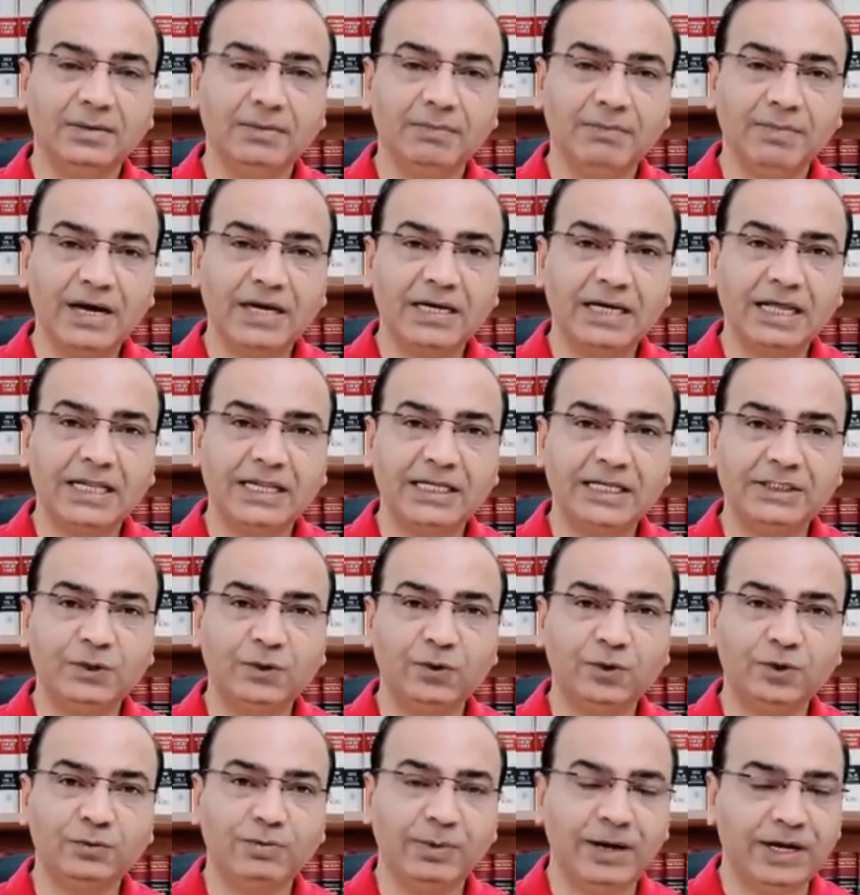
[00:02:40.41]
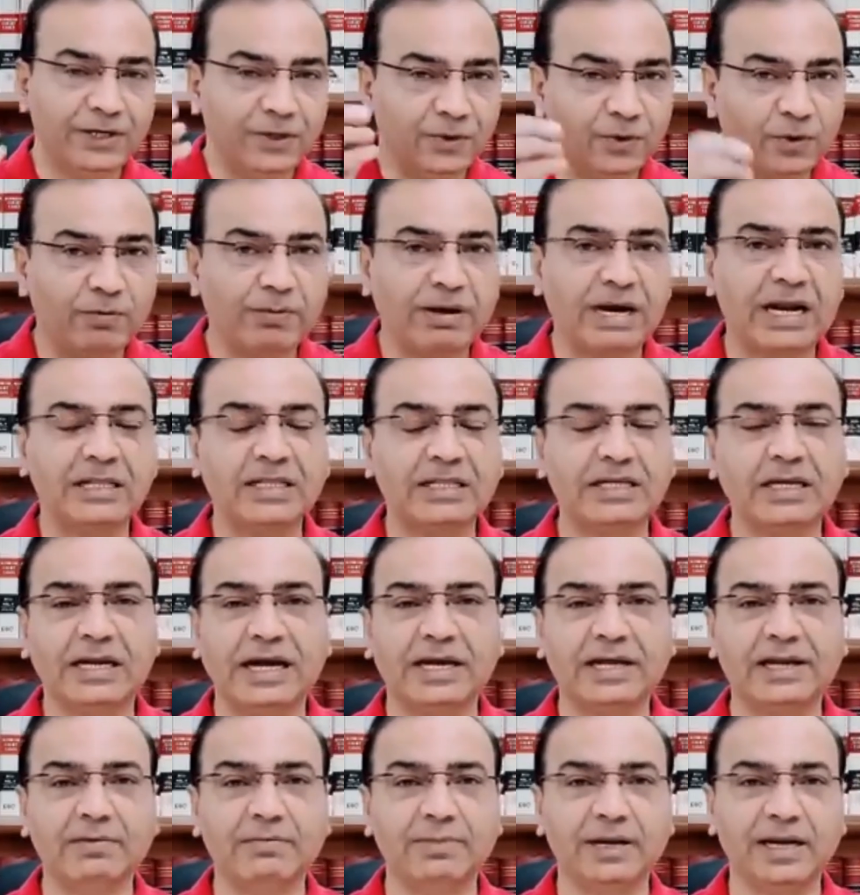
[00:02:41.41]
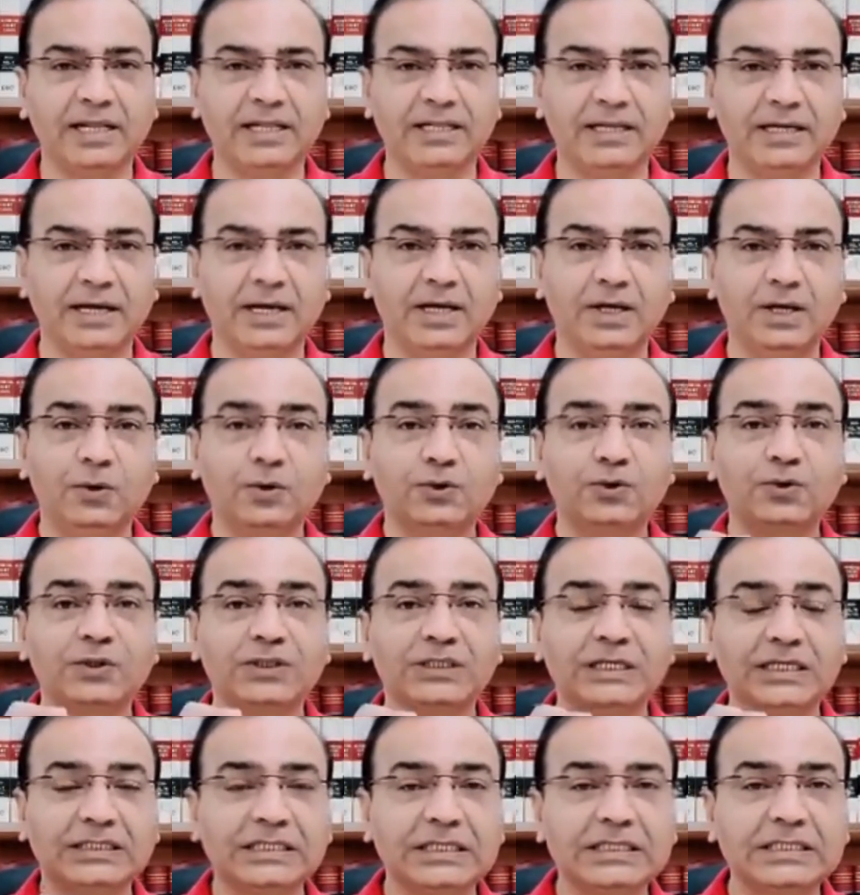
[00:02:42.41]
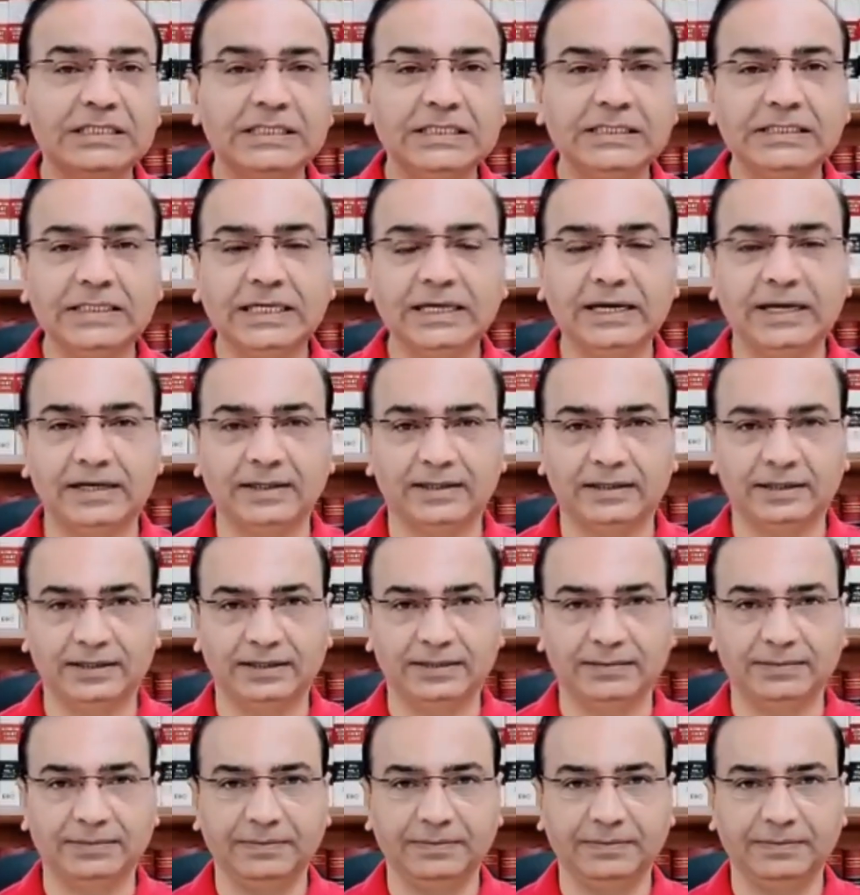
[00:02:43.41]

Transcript: बांग्लादेशी घुसपैठियों को भारत का नागरिक बना दिया उसको सेक्शन सिक्स से कहते हैं